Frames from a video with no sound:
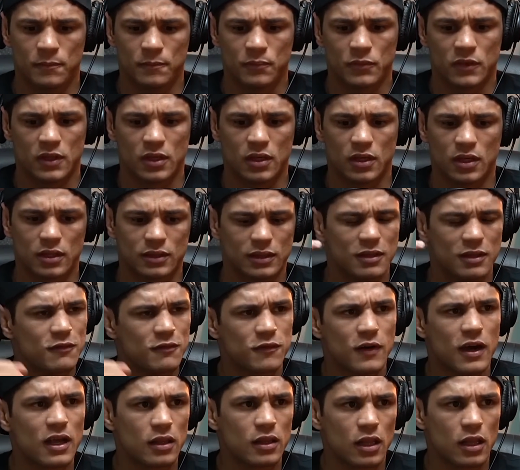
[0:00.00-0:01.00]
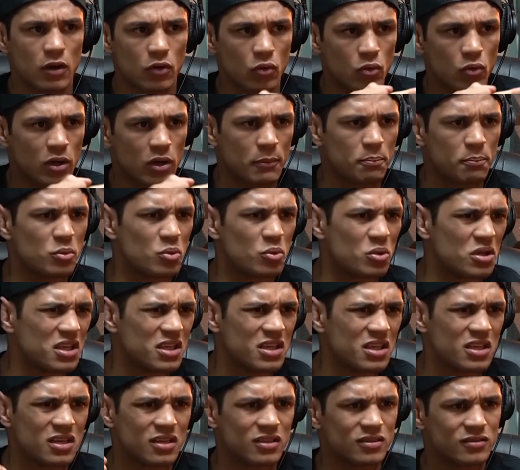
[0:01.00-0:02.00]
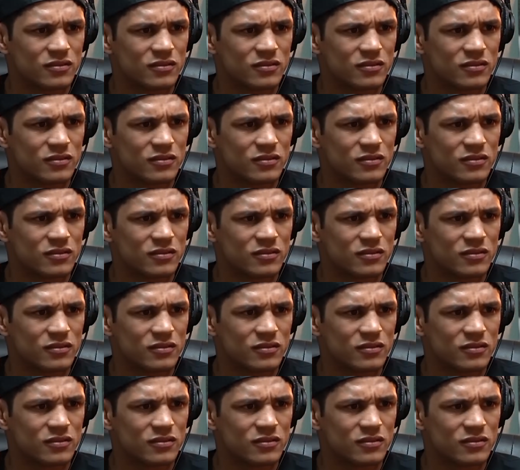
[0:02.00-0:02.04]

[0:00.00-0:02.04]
É, tem vários lá, o capoeira.